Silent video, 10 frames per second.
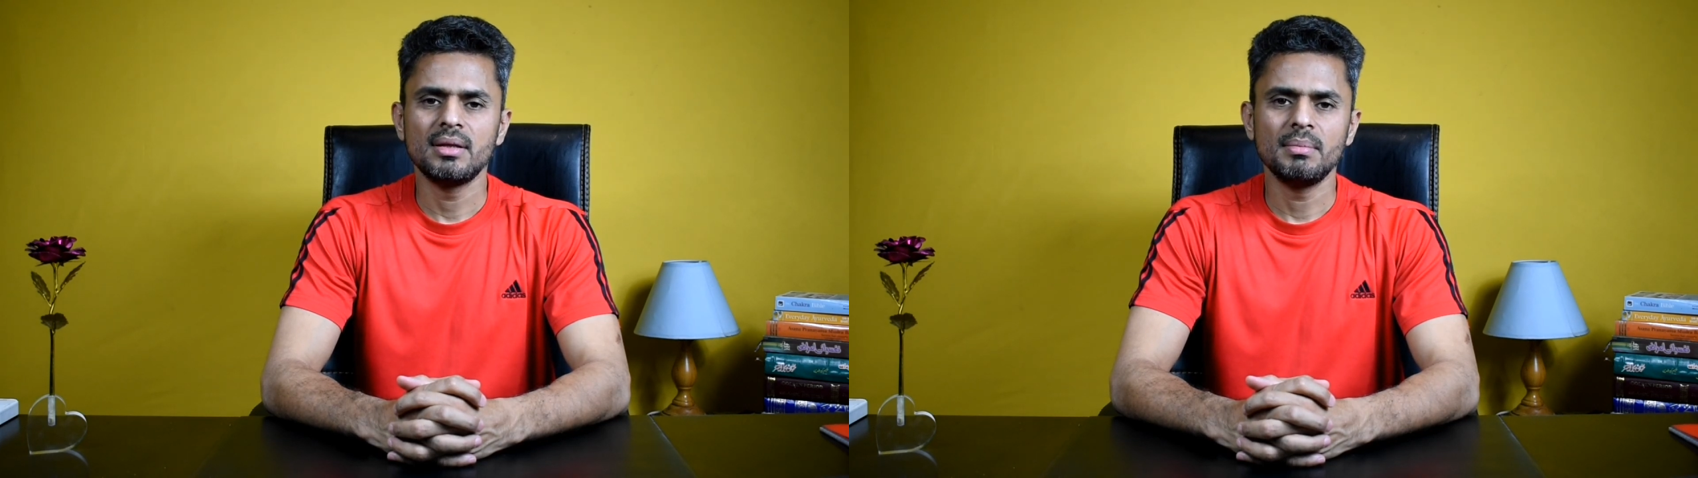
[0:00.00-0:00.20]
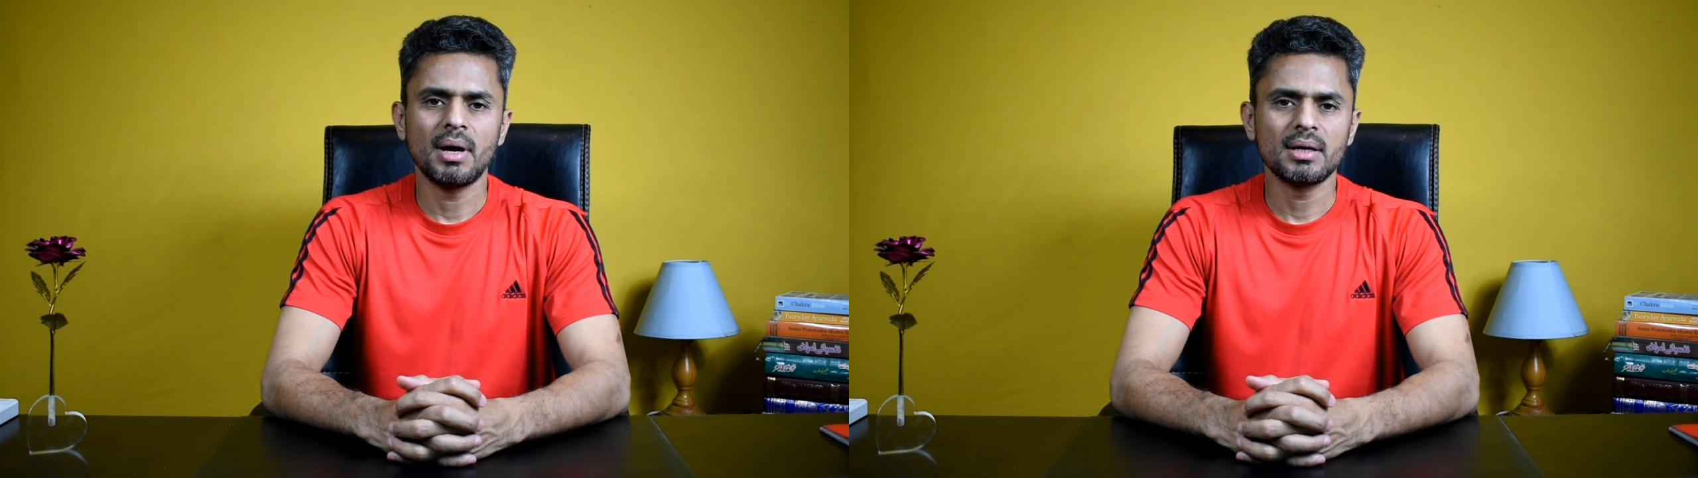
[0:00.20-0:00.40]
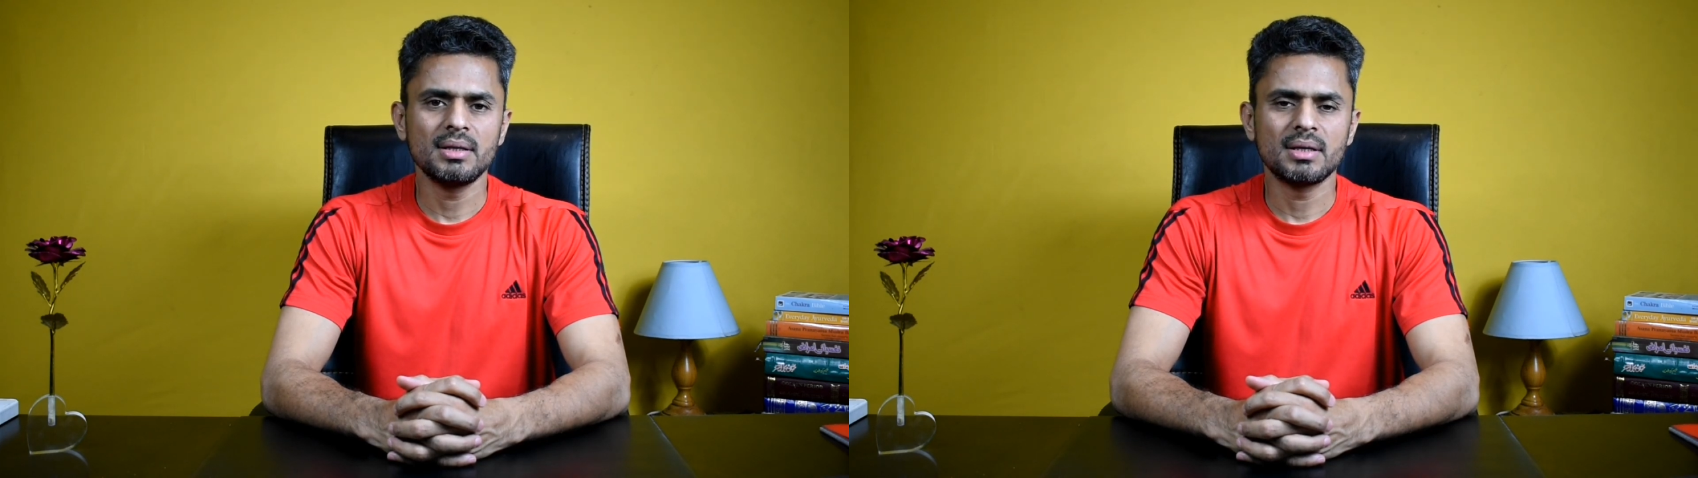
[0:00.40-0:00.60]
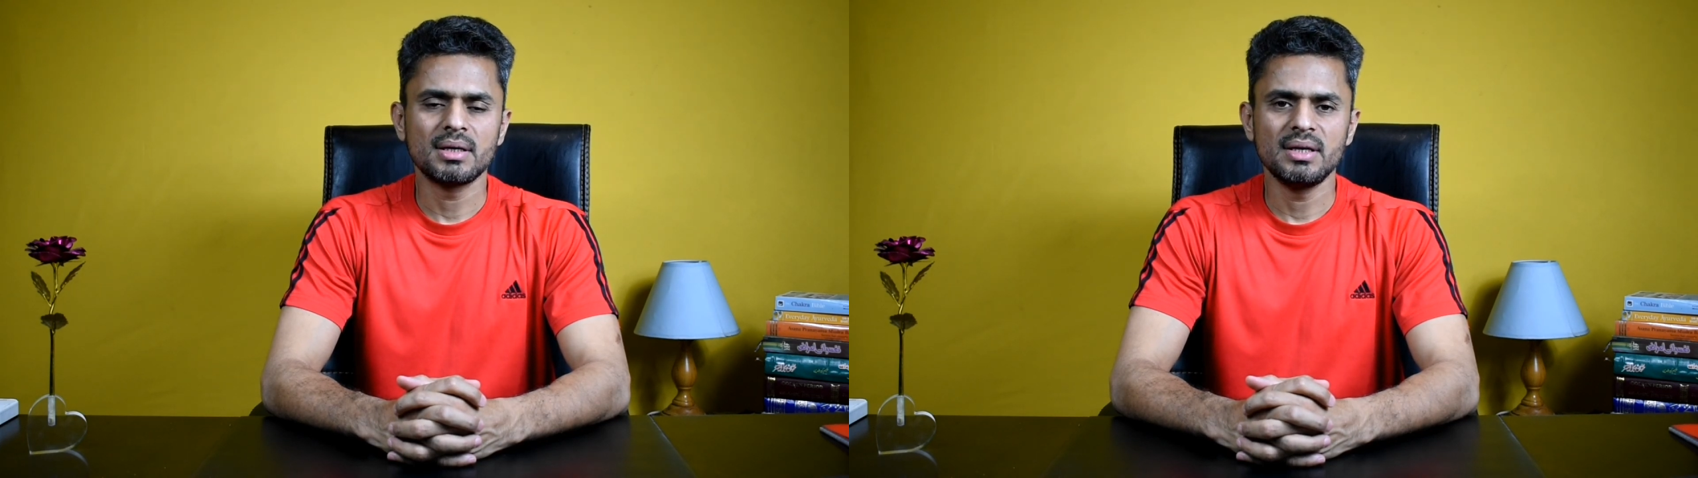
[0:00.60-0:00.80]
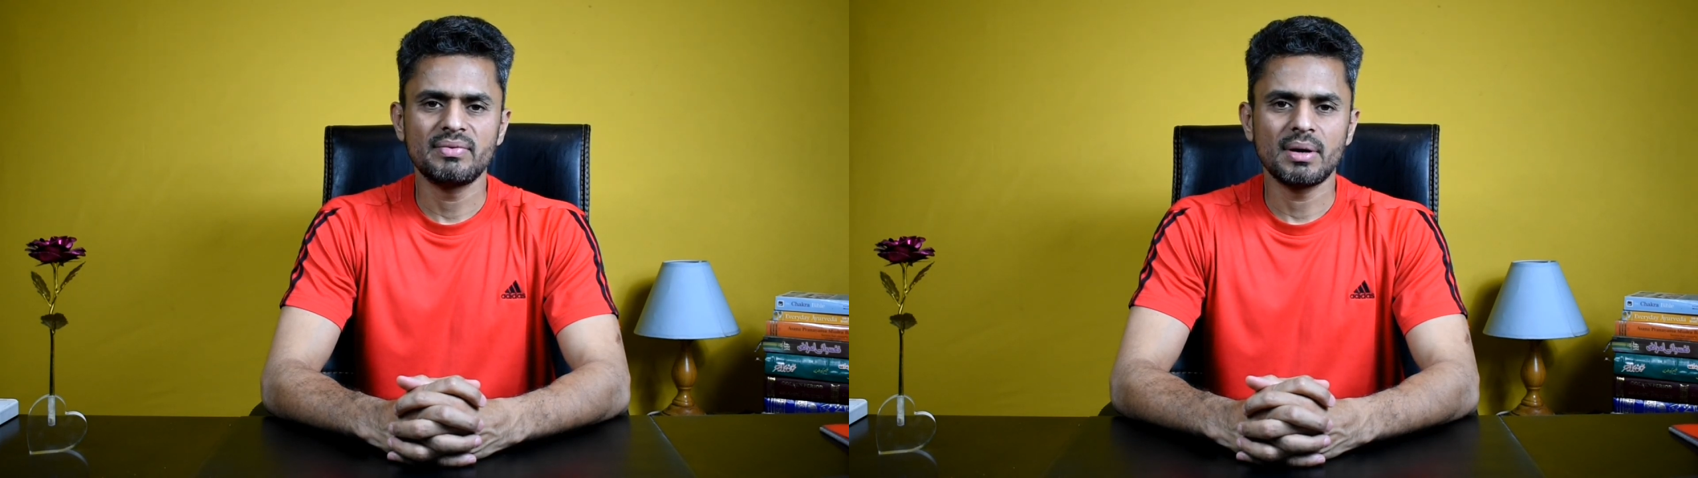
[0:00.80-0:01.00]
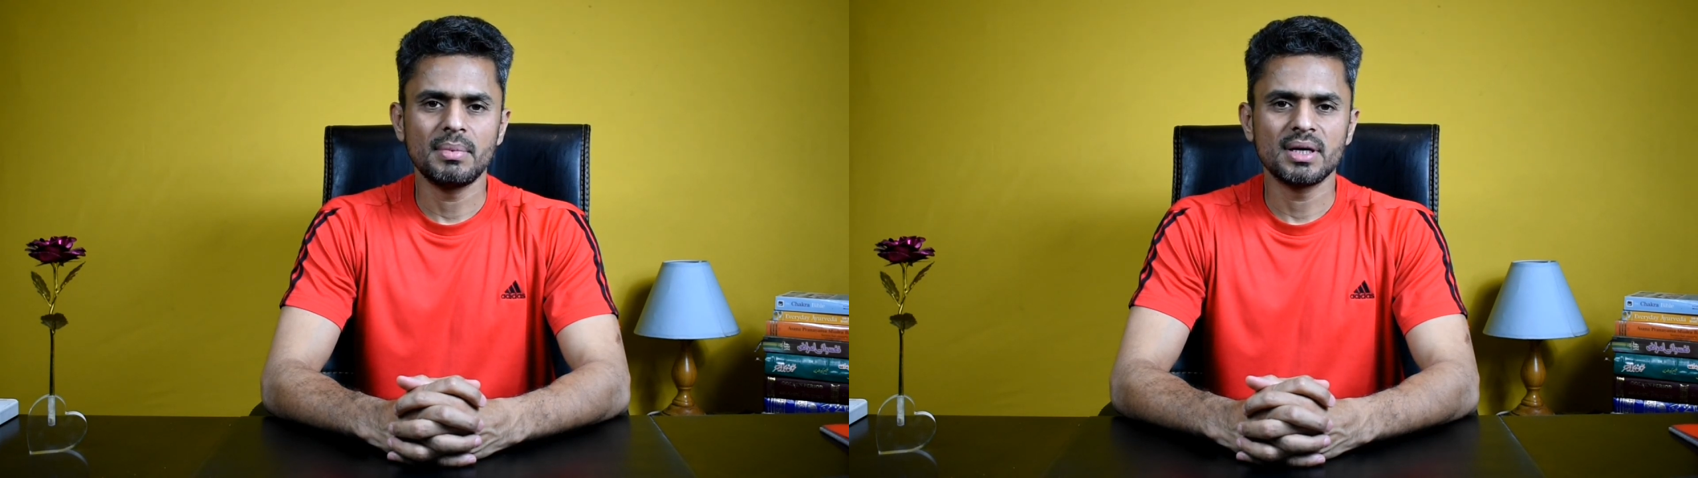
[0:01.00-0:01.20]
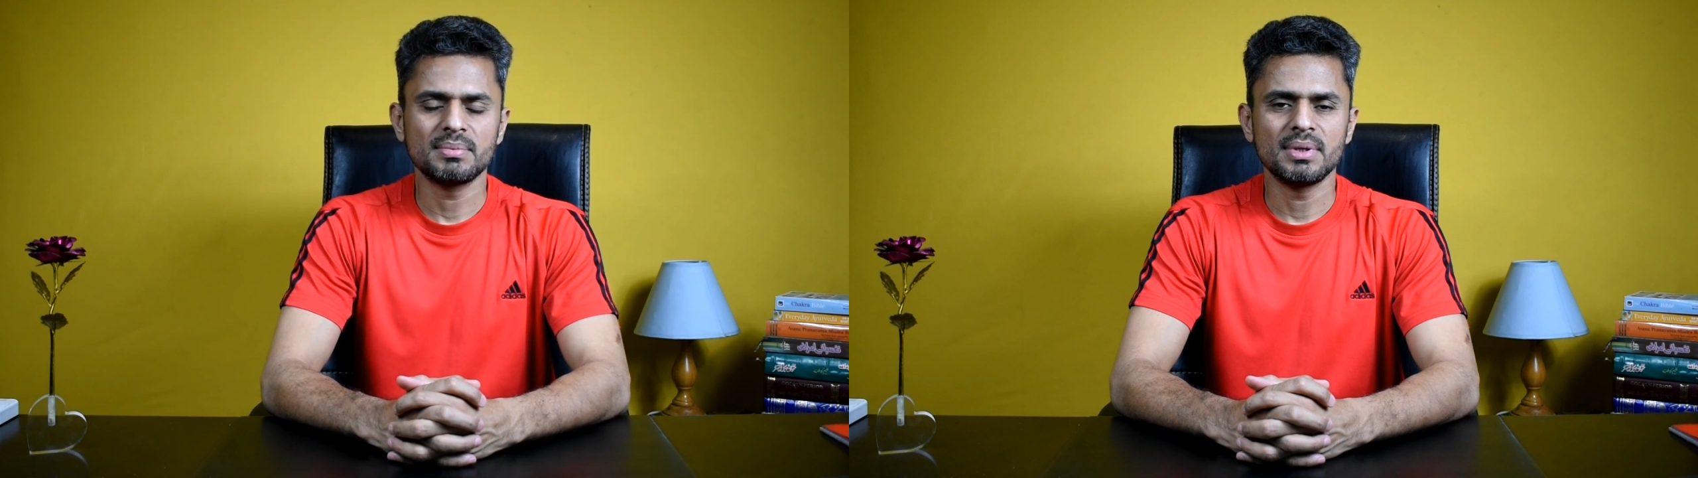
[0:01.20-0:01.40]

दिमागी तकलीफ़ का बायस